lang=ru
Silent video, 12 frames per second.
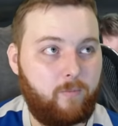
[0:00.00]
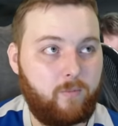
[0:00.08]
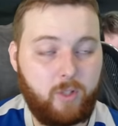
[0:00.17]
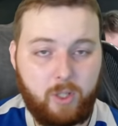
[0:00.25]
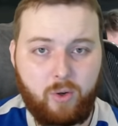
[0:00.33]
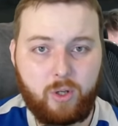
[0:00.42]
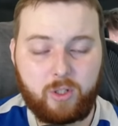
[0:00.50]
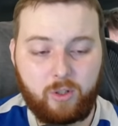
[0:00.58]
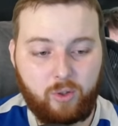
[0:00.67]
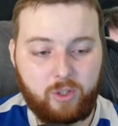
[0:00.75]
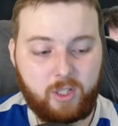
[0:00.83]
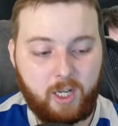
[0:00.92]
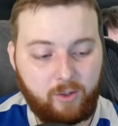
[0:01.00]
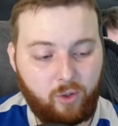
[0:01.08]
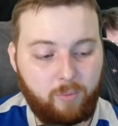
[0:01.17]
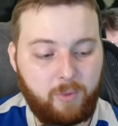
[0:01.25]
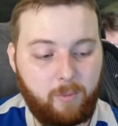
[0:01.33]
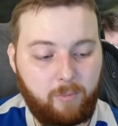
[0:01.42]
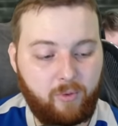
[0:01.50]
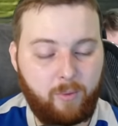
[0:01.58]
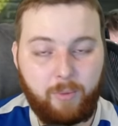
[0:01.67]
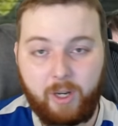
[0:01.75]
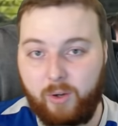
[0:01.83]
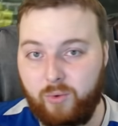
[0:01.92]
Серьезно, то есть рандомное
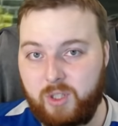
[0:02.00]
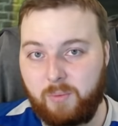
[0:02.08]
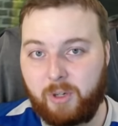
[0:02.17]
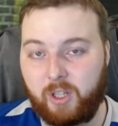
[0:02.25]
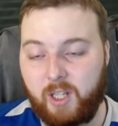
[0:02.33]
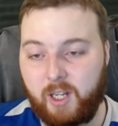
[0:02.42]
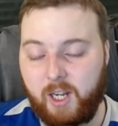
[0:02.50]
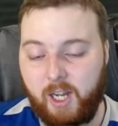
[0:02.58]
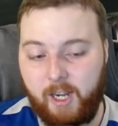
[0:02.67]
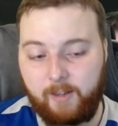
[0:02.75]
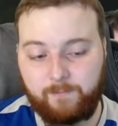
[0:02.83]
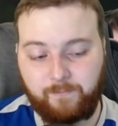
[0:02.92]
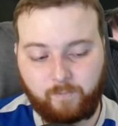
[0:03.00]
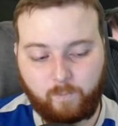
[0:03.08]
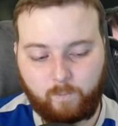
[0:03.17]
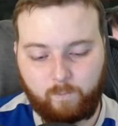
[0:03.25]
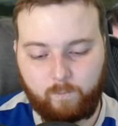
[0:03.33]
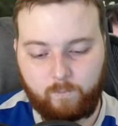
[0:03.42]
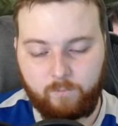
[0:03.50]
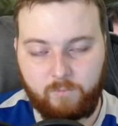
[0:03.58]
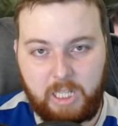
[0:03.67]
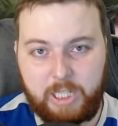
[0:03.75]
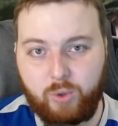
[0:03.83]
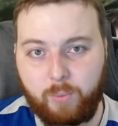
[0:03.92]
ПВП. Люди предлагали
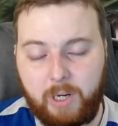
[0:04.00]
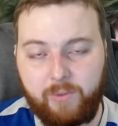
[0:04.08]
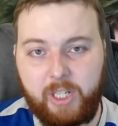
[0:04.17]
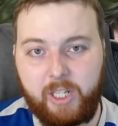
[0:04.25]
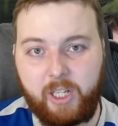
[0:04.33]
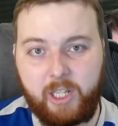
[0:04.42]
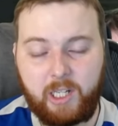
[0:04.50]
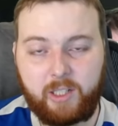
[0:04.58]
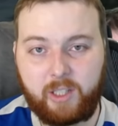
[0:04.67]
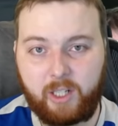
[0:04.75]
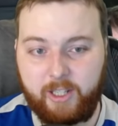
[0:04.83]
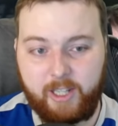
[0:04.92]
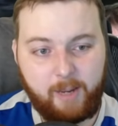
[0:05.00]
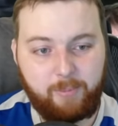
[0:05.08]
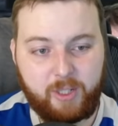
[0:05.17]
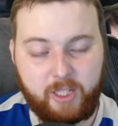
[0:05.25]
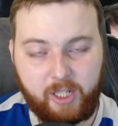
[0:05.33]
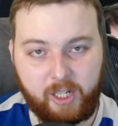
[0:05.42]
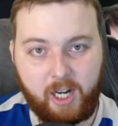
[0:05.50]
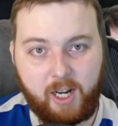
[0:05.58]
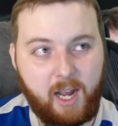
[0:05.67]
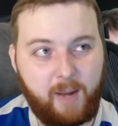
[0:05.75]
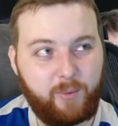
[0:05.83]
дать управление некоторой неписи игрокам.